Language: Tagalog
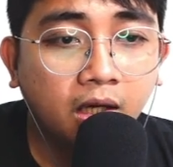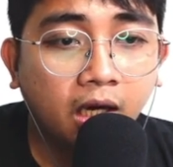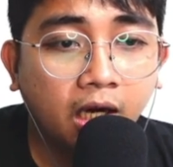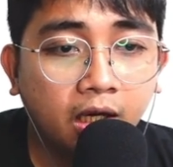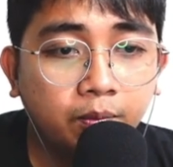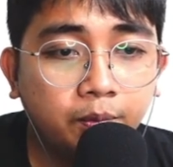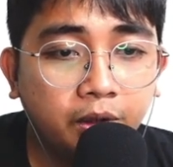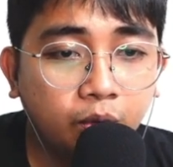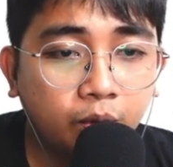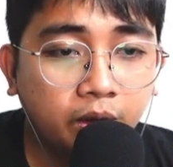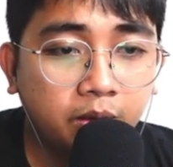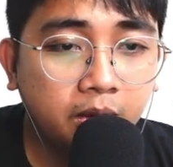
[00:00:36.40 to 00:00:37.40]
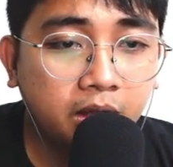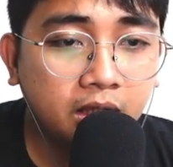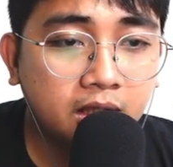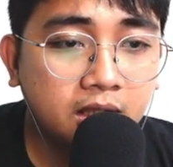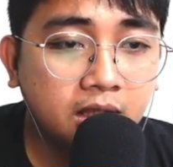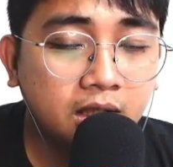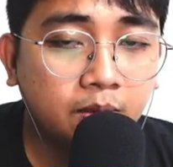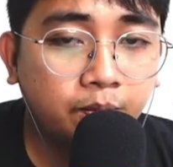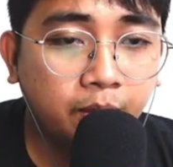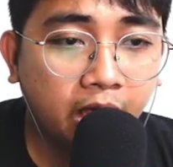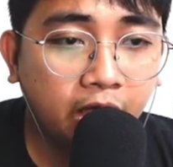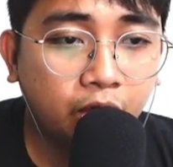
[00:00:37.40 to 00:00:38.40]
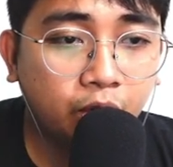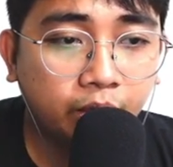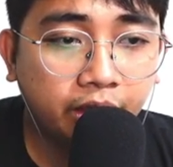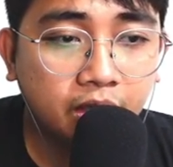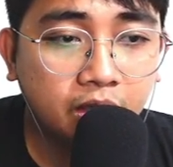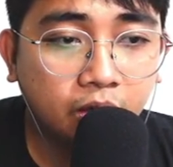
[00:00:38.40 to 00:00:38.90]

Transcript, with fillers: and P2E means play to earn.